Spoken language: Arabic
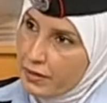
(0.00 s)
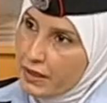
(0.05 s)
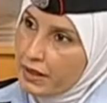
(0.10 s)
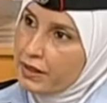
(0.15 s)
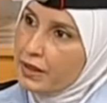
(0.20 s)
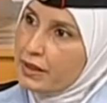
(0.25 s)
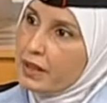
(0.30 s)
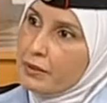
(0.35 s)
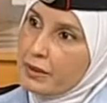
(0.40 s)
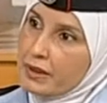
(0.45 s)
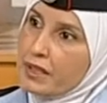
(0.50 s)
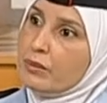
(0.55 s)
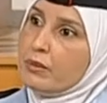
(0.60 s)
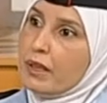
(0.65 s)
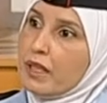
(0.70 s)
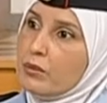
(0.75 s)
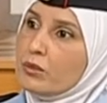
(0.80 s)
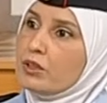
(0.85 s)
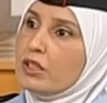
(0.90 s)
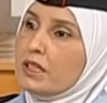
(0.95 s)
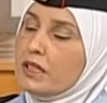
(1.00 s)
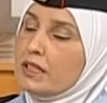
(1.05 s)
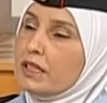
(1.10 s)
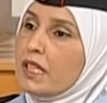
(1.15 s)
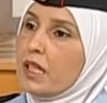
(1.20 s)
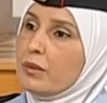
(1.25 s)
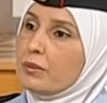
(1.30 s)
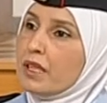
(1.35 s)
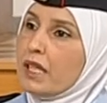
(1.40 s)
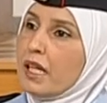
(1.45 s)
اللي بتتبع لمديرية
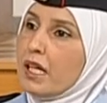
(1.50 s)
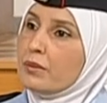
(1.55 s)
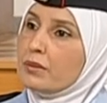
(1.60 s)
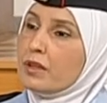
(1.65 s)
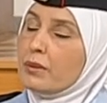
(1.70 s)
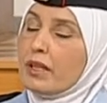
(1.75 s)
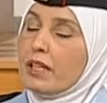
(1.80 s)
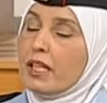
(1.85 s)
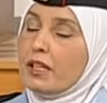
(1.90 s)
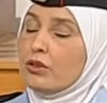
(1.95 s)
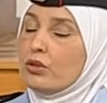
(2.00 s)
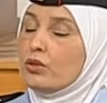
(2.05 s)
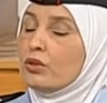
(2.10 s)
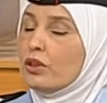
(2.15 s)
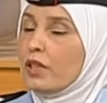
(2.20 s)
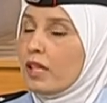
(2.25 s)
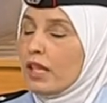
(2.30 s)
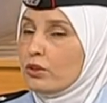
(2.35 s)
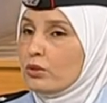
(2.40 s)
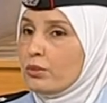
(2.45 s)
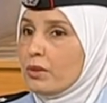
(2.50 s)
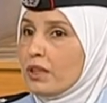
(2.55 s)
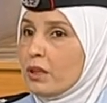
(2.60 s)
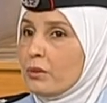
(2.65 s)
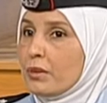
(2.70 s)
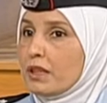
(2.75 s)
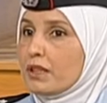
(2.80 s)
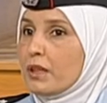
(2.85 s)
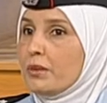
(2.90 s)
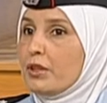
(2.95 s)
الأمن العام طبعا هدول كلياتهم إحنا
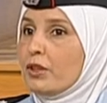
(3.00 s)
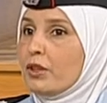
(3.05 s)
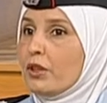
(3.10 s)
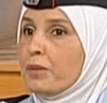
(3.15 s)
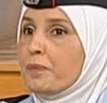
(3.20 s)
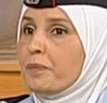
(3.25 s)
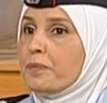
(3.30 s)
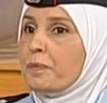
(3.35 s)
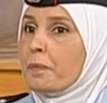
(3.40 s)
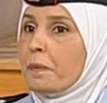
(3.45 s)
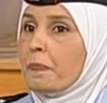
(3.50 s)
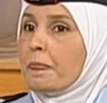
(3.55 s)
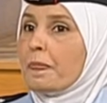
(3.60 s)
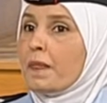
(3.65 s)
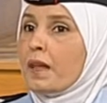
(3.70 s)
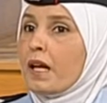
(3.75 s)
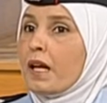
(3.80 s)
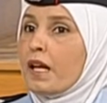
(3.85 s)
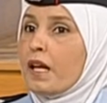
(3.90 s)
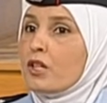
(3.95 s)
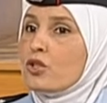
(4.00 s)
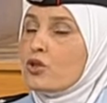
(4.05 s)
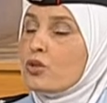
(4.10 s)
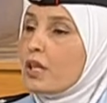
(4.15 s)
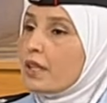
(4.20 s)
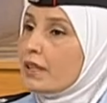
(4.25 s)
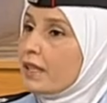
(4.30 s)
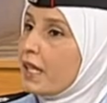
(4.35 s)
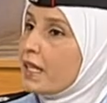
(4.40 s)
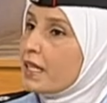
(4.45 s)
بنعتبرهم آه،
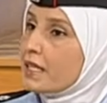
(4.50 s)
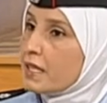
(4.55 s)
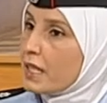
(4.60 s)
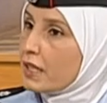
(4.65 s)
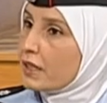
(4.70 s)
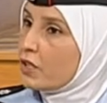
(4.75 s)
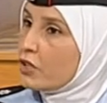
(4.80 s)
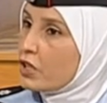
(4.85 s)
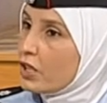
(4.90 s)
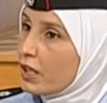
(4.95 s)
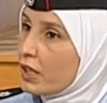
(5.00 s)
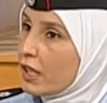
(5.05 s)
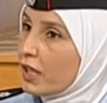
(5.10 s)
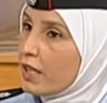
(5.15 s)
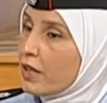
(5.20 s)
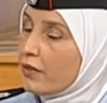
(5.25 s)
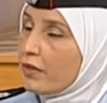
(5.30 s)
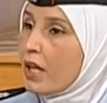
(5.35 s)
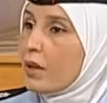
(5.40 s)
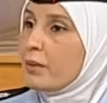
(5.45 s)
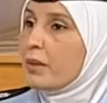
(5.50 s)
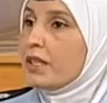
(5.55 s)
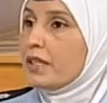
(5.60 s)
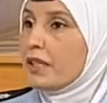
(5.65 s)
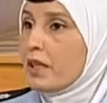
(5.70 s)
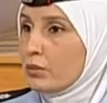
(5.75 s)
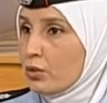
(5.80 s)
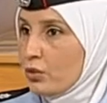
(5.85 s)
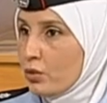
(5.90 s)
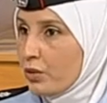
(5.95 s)
شركاء استراتيجيين لنا في
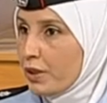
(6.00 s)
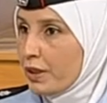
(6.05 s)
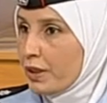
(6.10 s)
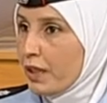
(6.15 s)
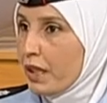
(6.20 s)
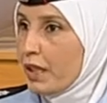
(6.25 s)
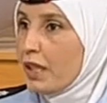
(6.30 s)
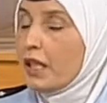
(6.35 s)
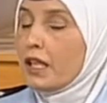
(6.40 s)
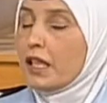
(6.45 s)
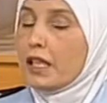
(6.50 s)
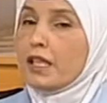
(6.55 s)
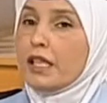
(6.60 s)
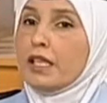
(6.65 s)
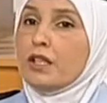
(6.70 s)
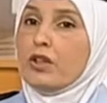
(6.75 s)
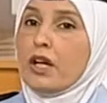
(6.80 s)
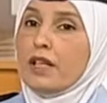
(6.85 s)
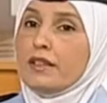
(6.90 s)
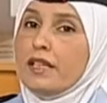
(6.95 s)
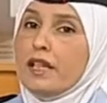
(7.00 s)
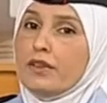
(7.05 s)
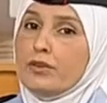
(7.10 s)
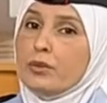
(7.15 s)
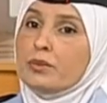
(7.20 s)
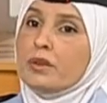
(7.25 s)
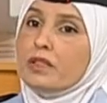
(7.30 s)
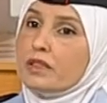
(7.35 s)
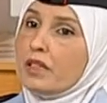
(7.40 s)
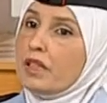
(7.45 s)
العمليه المروريه لانه
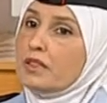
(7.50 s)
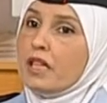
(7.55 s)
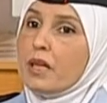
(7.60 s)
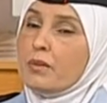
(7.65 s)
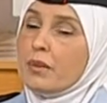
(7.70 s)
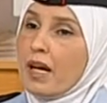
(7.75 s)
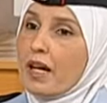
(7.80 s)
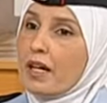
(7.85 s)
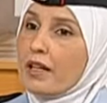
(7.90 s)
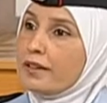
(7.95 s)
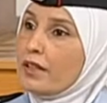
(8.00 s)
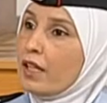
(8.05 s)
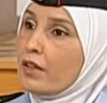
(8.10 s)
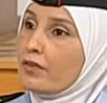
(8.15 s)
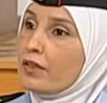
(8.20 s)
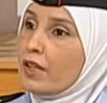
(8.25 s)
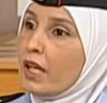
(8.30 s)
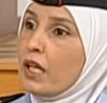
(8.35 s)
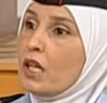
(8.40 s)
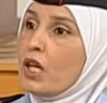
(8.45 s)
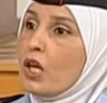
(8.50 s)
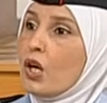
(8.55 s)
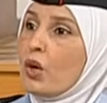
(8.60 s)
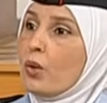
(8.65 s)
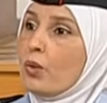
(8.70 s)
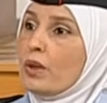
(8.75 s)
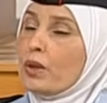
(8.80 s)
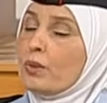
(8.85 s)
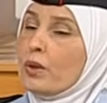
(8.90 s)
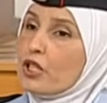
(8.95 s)
اهدافهم تتقاطع مع اهدافنا
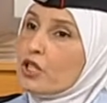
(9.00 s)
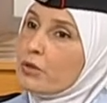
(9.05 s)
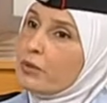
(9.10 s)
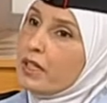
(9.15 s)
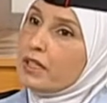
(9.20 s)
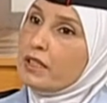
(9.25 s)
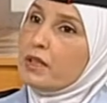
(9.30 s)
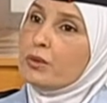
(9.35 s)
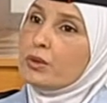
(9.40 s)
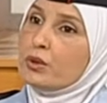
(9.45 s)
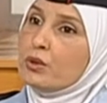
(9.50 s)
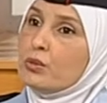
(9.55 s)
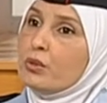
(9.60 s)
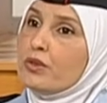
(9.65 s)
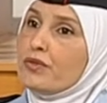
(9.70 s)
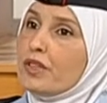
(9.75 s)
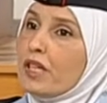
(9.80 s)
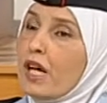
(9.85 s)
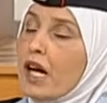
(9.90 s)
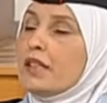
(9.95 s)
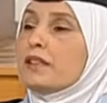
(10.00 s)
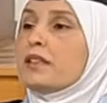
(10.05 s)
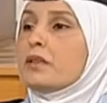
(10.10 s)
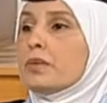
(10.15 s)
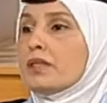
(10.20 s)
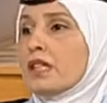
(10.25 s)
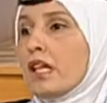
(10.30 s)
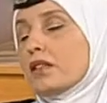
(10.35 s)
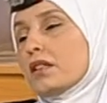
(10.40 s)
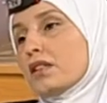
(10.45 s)
والواجبات اللي بيقوموا فيها ايضا
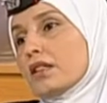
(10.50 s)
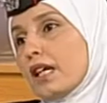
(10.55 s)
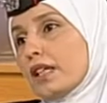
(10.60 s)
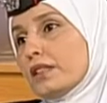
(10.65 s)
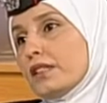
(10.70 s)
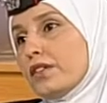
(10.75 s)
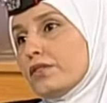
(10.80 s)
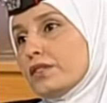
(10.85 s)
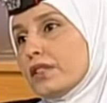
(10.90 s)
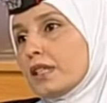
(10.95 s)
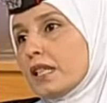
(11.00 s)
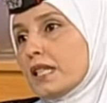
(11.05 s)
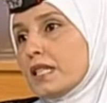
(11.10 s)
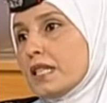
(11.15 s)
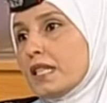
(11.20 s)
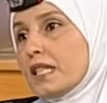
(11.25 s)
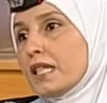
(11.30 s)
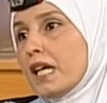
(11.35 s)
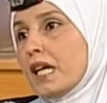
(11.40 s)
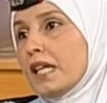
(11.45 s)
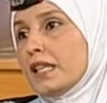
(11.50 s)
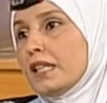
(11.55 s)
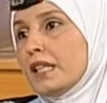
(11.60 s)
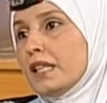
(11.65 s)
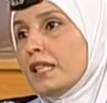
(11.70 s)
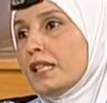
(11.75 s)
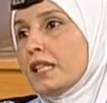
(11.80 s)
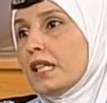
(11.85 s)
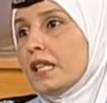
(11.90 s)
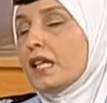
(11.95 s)
بتحقق اهدافنا الرئيسيه
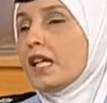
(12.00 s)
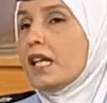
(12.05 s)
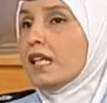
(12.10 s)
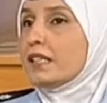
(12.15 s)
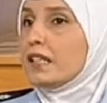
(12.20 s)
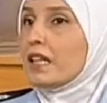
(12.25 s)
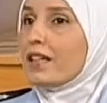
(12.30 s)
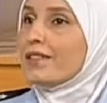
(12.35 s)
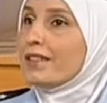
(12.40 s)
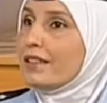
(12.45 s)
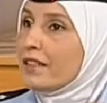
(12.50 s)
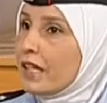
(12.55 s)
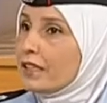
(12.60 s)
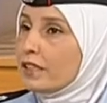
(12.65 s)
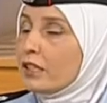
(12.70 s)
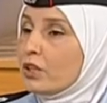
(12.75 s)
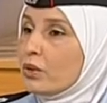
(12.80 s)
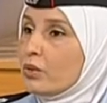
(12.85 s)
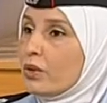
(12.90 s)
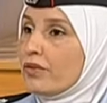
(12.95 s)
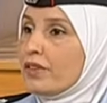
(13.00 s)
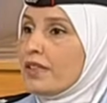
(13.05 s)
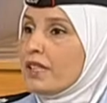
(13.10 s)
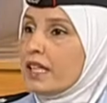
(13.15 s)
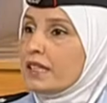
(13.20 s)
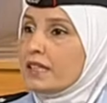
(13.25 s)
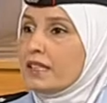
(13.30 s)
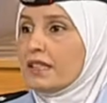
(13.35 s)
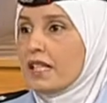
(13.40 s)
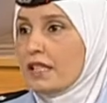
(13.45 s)
اللي هي تقليل عدد
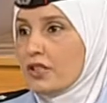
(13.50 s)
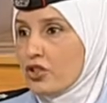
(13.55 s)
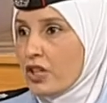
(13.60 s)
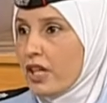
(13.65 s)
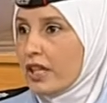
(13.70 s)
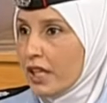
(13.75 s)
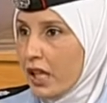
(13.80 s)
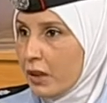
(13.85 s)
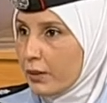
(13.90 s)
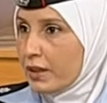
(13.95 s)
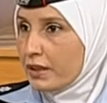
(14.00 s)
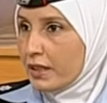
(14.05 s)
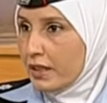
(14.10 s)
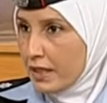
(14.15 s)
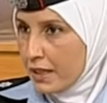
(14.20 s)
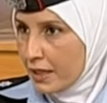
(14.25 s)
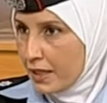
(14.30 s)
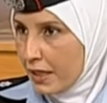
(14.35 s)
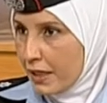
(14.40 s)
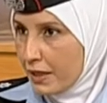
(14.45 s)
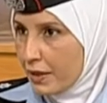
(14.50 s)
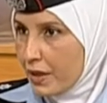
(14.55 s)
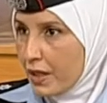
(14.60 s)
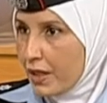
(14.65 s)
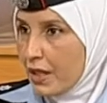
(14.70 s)
الوفيات الناتجه عن حوادث السير